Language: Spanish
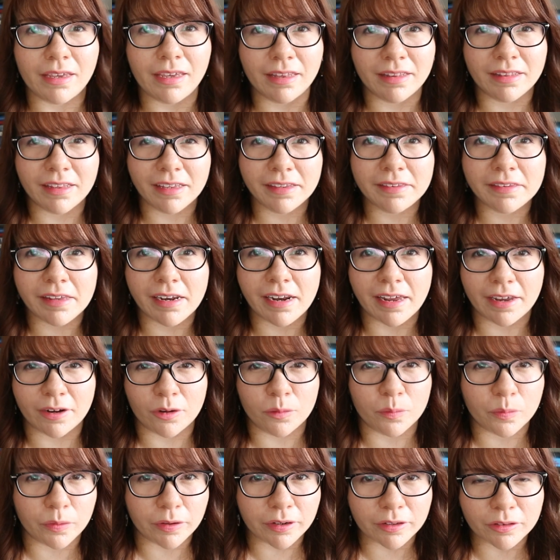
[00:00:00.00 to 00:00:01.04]
Y desde el
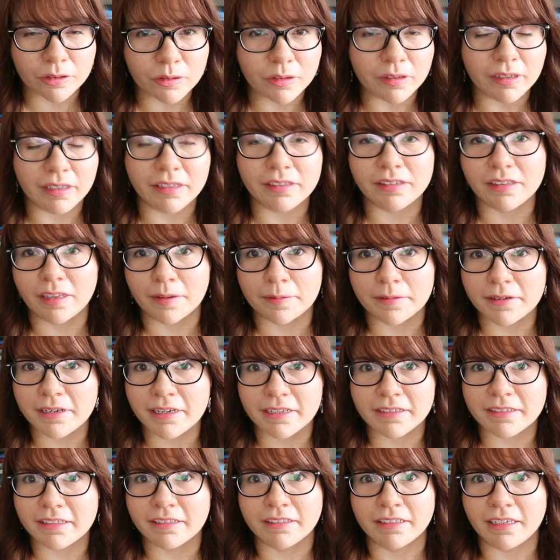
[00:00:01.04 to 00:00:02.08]
aeropuerto estaban
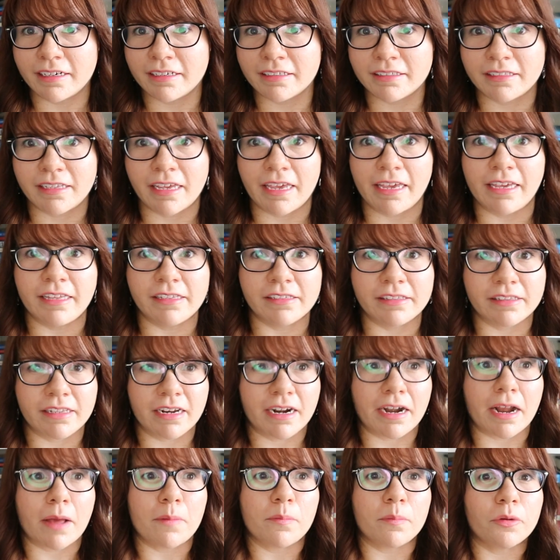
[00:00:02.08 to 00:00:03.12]
las señales de
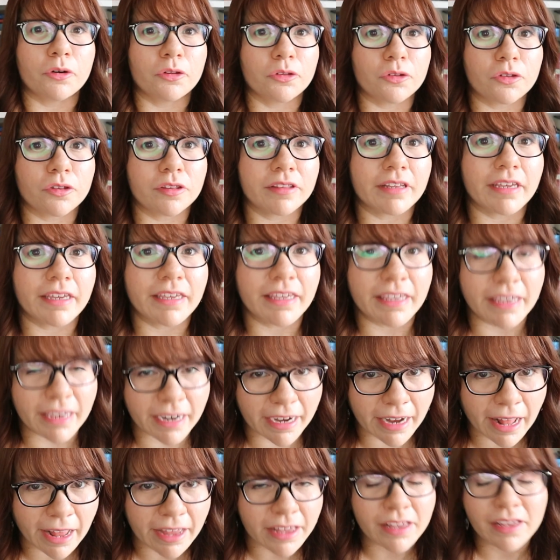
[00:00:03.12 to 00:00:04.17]
Instagram por donde
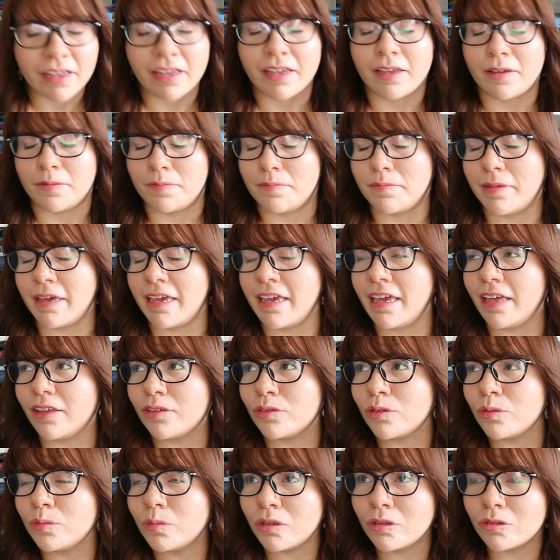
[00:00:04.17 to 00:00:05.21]
quiera
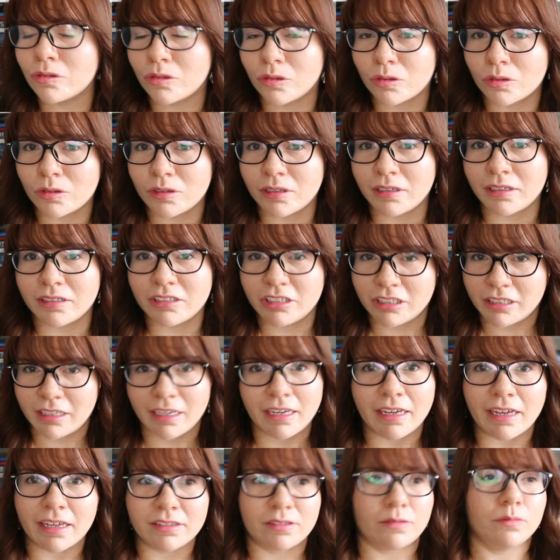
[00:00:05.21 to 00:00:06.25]
veías un montón de
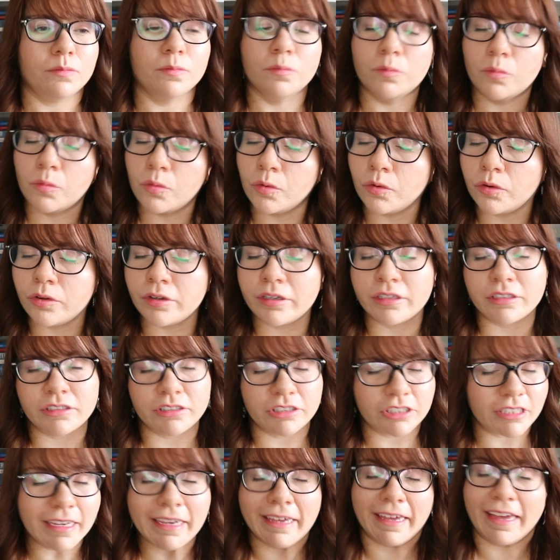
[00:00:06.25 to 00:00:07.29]
chicas, muy
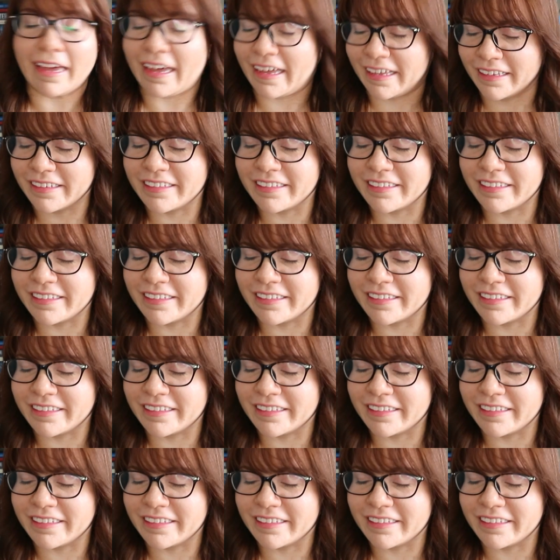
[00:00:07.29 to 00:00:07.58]
chicas,